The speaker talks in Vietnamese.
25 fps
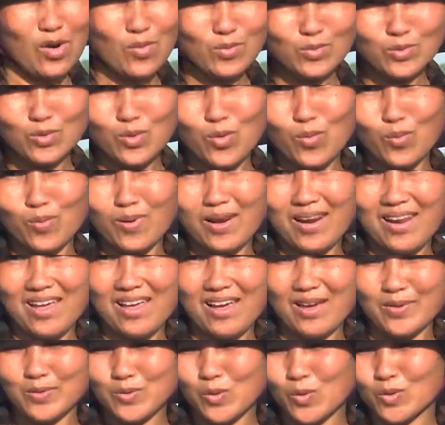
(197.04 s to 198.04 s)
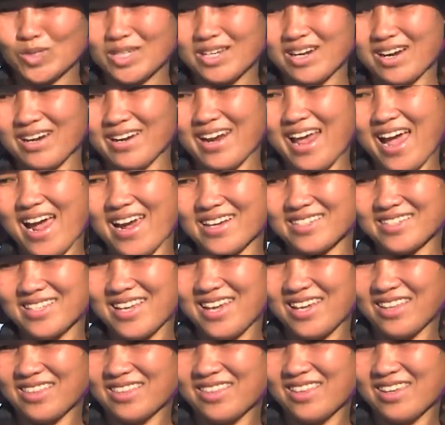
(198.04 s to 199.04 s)
nào ạ? Công dụng là ví dụ như là đài
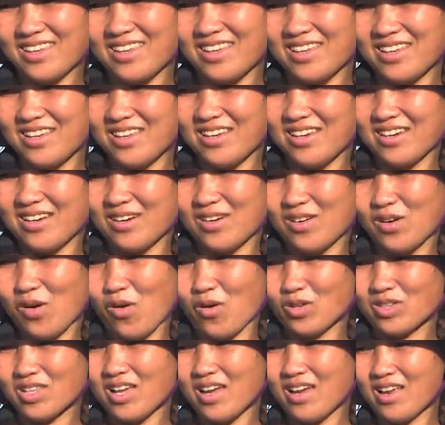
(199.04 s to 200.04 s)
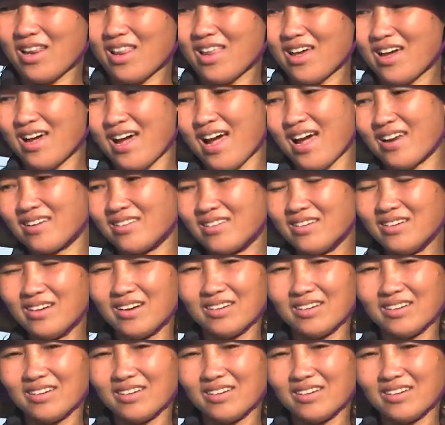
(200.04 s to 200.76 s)
sen thì có thể là ăn à.